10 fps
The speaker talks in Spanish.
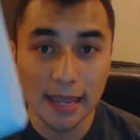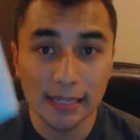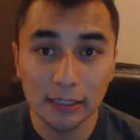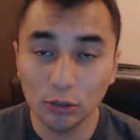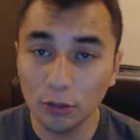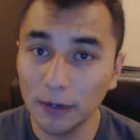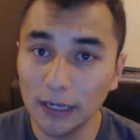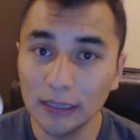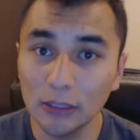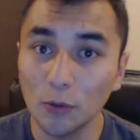este otro
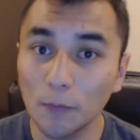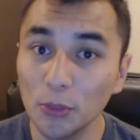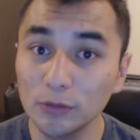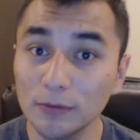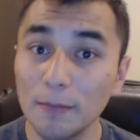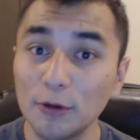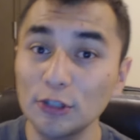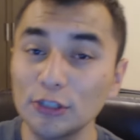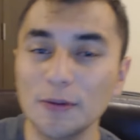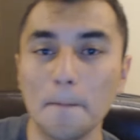paquetito. Nos
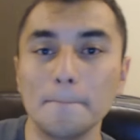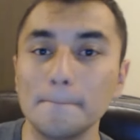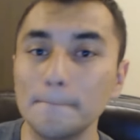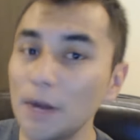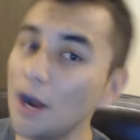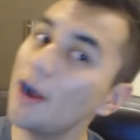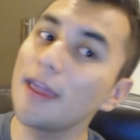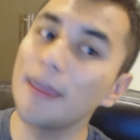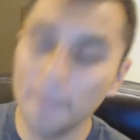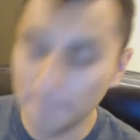vemos,
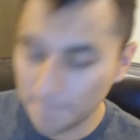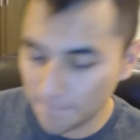bye.